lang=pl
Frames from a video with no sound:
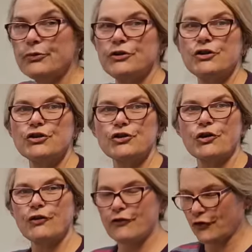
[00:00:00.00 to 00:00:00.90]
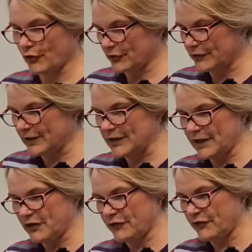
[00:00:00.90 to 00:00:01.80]

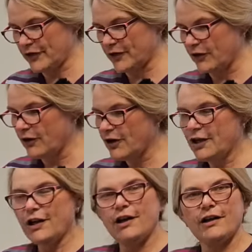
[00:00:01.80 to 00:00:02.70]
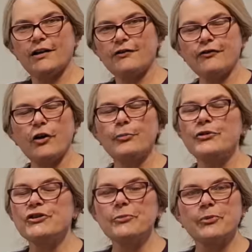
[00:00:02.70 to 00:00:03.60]
mniszkowo-lilakowego. E, w
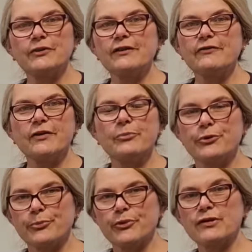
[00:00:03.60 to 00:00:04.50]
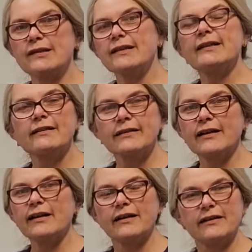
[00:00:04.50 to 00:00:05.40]
opisie podam Wam proporcje
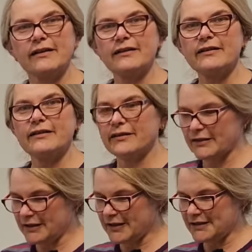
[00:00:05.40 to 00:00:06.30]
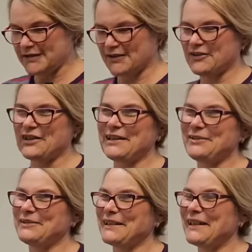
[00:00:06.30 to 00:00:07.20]
na 1 litr. No ja
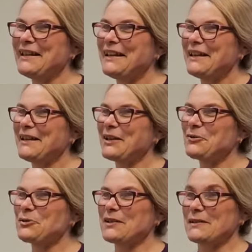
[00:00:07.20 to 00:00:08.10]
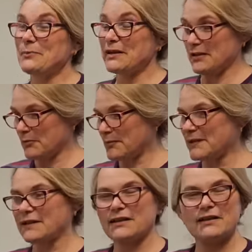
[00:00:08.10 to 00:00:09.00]
tutaj, jak już nazbieram, mam
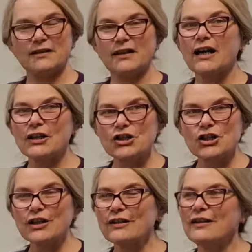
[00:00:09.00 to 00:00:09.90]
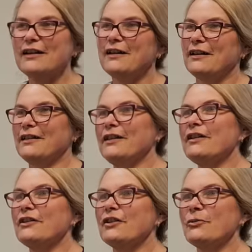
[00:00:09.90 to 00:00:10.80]
taki garczek
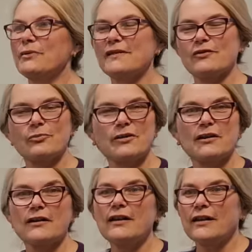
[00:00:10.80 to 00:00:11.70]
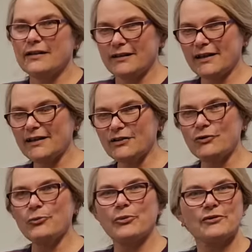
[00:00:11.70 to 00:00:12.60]
i robię sobie na
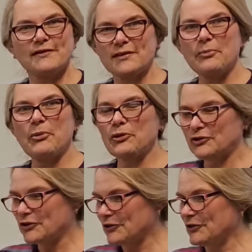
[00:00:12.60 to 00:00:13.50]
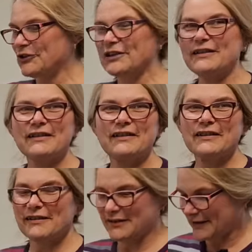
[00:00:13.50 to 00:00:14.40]
jedną porcję pod
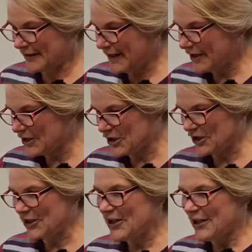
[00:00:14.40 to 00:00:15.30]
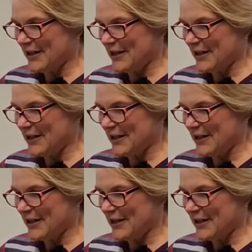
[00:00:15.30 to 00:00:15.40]
konkretny garczek.